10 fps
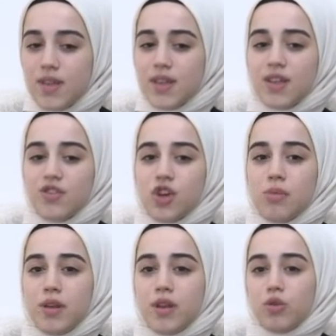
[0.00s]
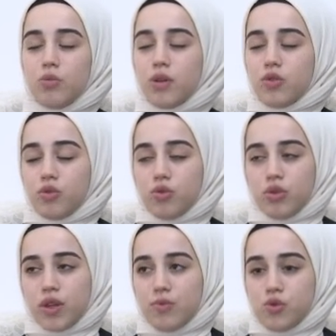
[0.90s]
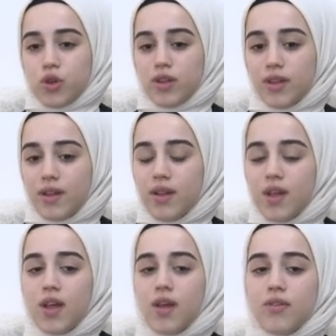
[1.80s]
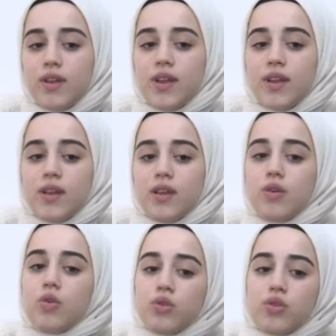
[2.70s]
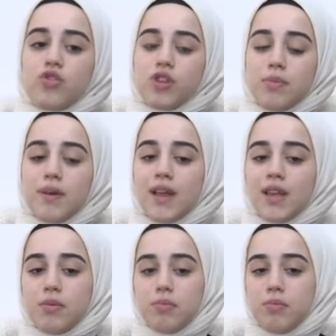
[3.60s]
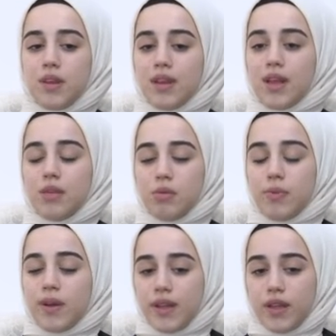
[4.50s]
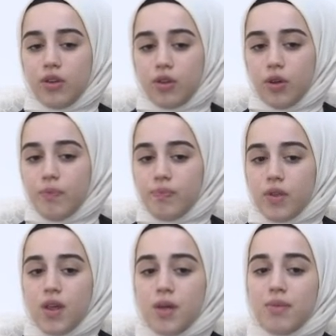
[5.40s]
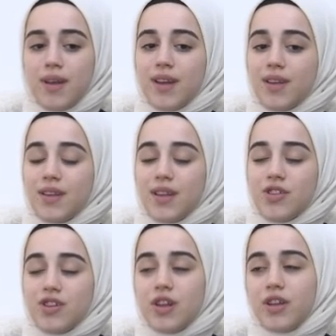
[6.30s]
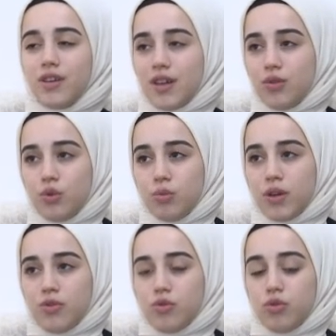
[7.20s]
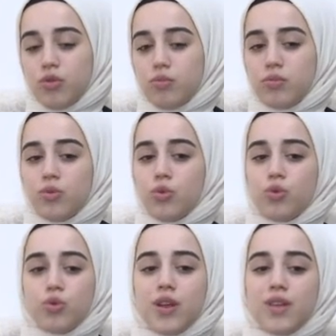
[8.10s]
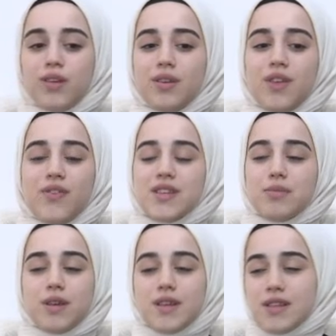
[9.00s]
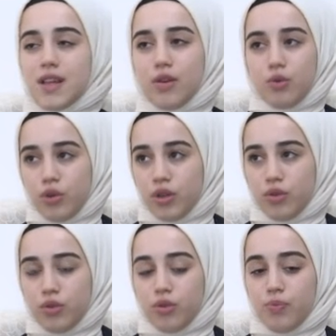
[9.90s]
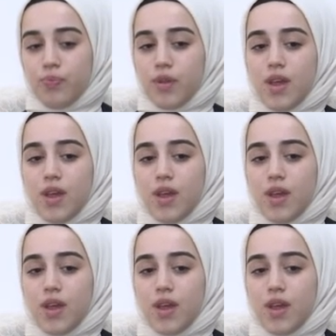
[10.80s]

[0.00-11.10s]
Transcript: İkinci ameliyat olmak zorundayım şu anda. Ve onun içinde bayağı da miktarda bir para gidiyor. Ben artık geceleri rahat uyumak istiyorum. Uykudan nefesim kesilerek uyanıyorum.